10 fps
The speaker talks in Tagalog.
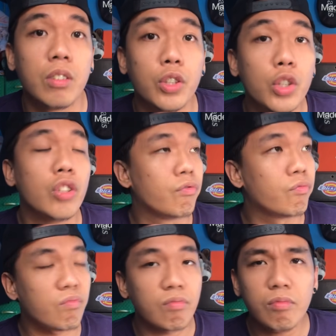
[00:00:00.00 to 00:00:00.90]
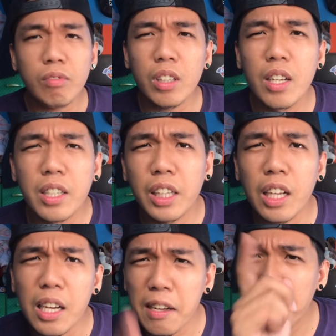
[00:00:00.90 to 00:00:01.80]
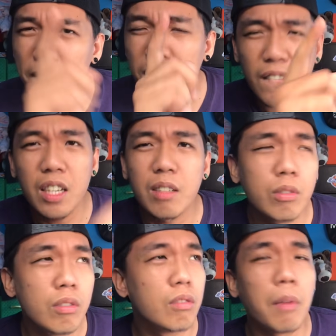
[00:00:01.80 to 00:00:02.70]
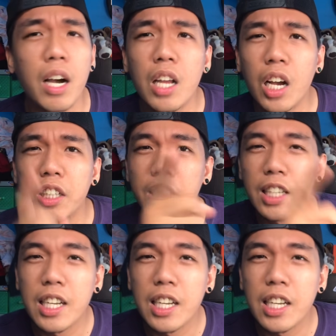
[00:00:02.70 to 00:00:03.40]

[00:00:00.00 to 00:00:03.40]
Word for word: Yun. Saka, ano, bahala ka dyan.